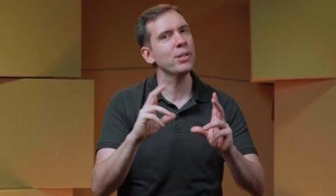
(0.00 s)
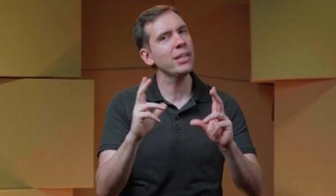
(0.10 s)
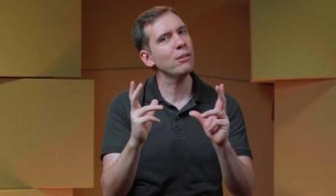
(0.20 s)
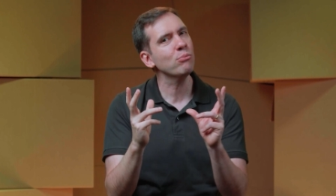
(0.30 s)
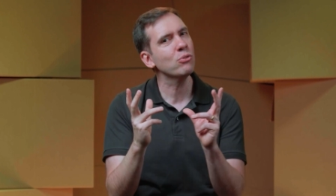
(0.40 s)
porque
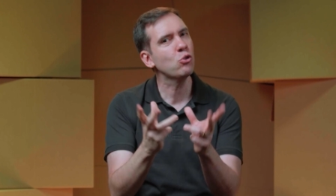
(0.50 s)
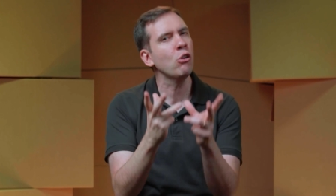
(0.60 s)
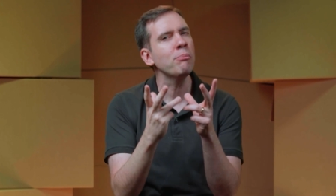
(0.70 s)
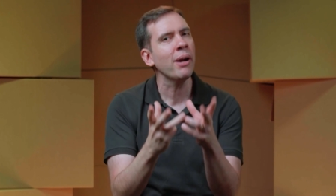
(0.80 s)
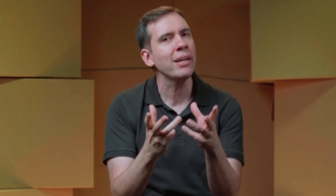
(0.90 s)
não
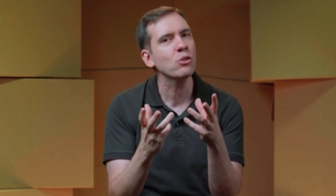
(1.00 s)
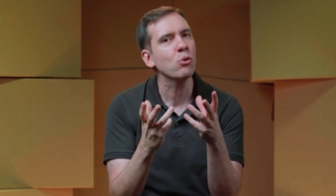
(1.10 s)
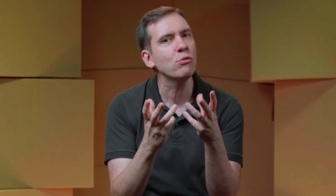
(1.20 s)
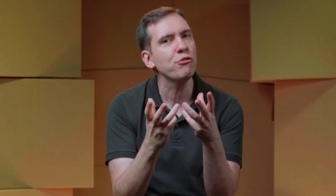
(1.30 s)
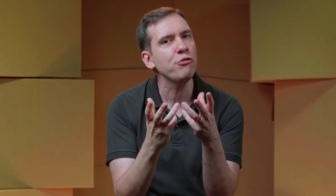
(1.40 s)
tô mais
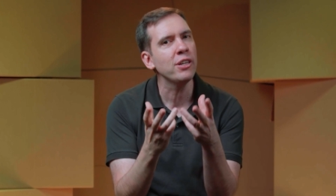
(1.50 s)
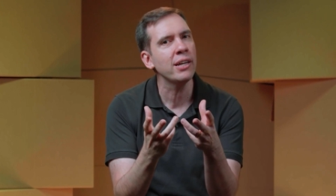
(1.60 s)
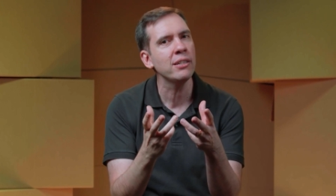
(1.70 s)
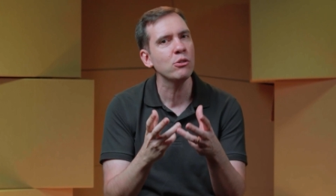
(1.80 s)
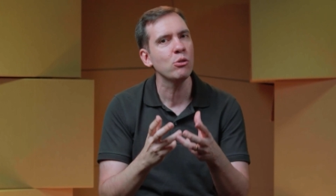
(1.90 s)

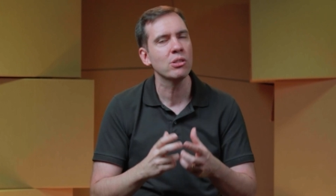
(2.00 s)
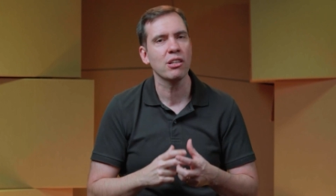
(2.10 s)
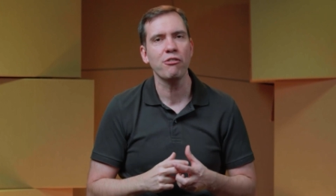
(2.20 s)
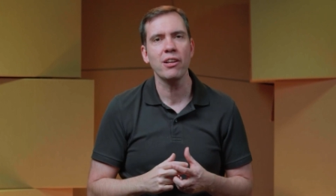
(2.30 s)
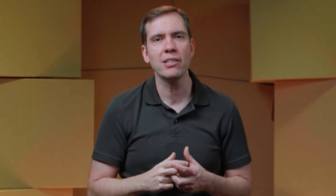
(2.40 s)
confiando no que
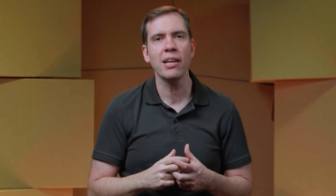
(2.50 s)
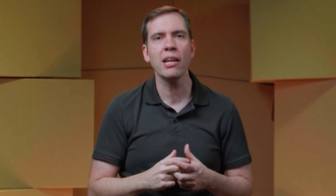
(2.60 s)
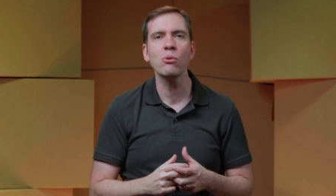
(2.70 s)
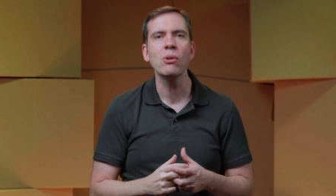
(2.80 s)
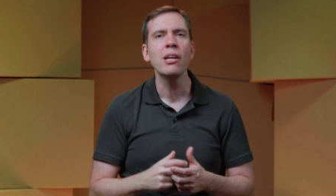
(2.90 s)
está
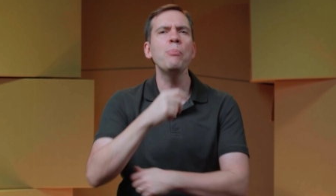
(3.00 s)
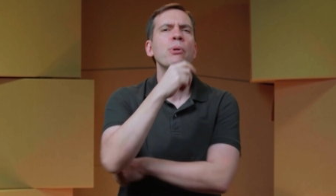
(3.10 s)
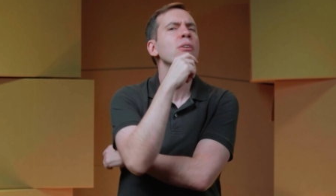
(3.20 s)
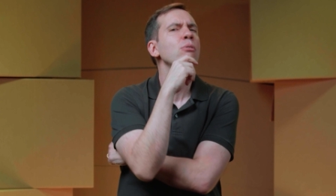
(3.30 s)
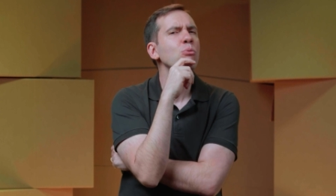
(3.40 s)
fazendo e
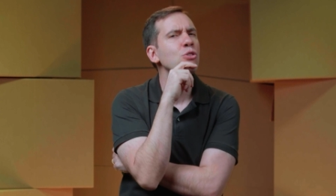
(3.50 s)
porque eu não